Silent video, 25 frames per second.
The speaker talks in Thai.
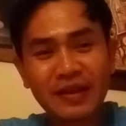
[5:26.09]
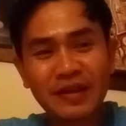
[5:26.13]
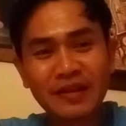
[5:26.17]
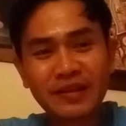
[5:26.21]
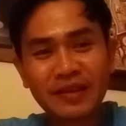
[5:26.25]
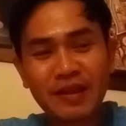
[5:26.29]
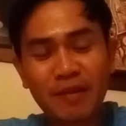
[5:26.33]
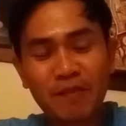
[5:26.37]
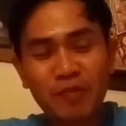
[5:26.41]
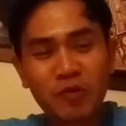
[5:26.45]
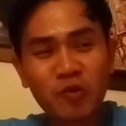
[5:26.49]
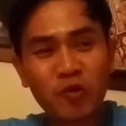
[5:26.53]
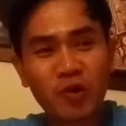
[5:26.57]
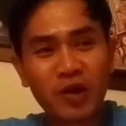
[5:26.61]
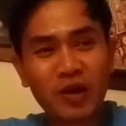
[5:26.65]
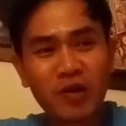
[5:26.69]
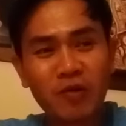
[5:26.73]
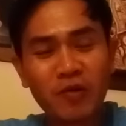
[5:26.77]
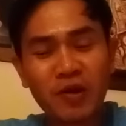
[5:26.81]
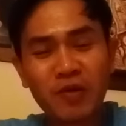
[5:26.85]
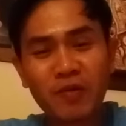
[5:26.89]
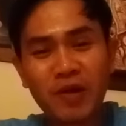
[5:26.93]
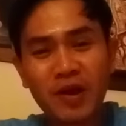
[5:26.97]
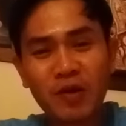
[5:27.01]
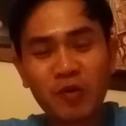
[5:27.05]
จำนวนเอา
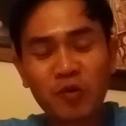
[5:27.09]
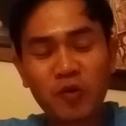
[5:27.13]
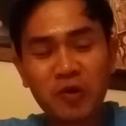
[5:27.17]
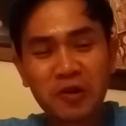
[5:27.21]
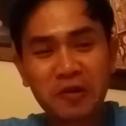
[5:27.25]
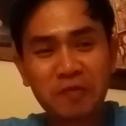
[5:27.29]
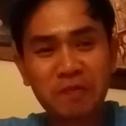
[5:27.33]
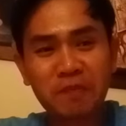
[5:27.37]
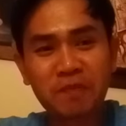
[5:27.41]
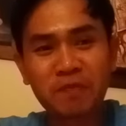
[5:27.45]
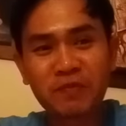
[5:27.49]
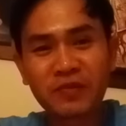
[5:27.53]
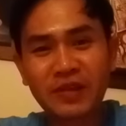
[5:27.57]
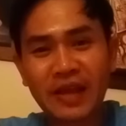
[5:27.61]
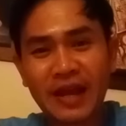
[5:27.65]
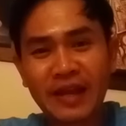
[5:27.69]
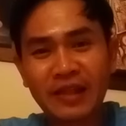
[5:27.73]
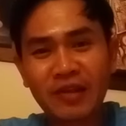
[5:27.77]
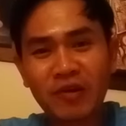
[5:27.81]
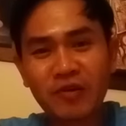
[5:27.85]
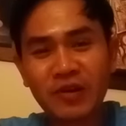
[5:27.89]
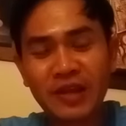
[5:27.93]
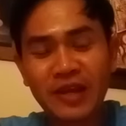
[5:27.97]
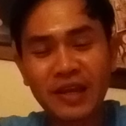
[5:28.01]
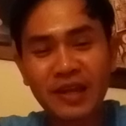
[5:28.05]
ไว้ว่าควรใส่
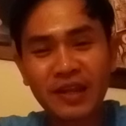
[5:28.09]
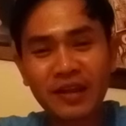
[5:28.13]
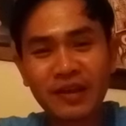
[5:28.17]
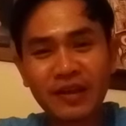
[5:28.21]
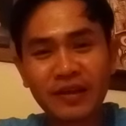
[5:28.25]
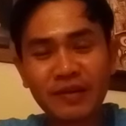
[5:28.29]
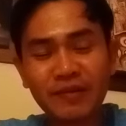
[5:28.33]
เท่านี้